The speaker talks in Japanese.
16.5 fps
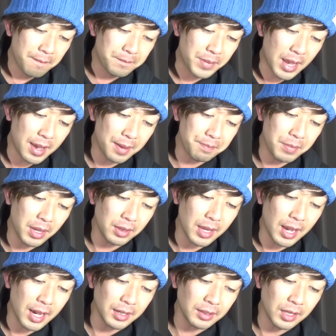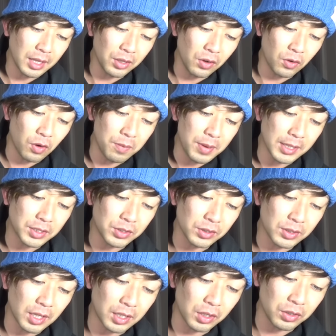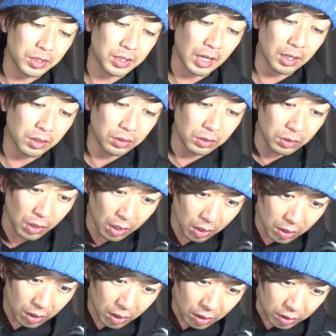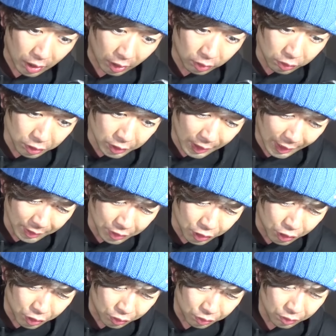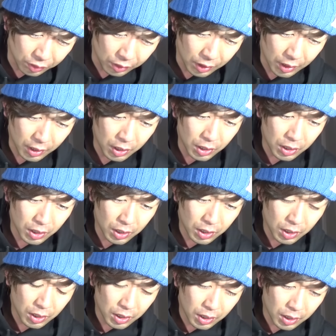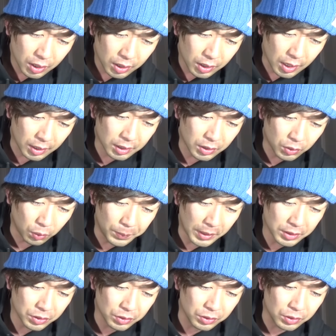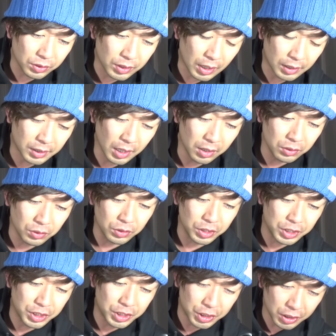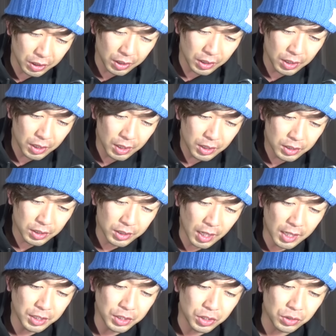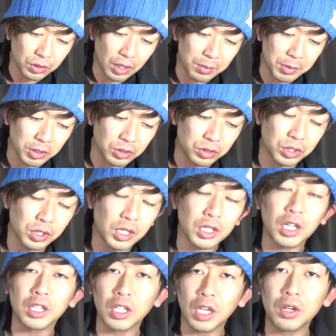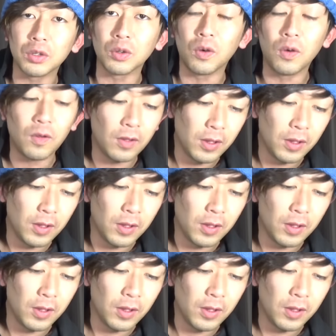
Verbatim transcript: 盤面の相手のコマ数かける100、130? コマ数かける 1?30 のダメージを追加で与えると。